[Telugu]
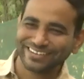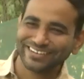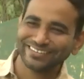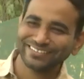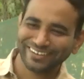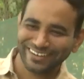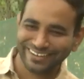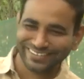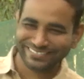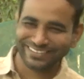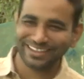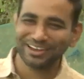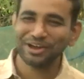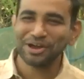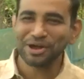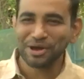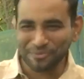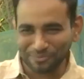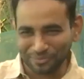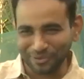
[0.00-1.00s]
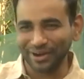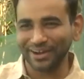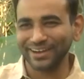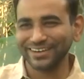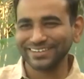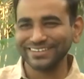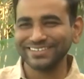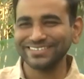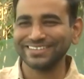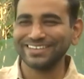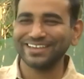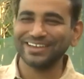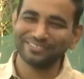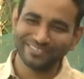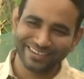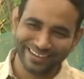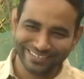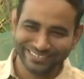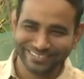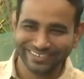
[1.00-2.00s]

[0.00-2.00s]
ఏమో కాస్త ప్రొటెక్ట్ చేసి ఏమో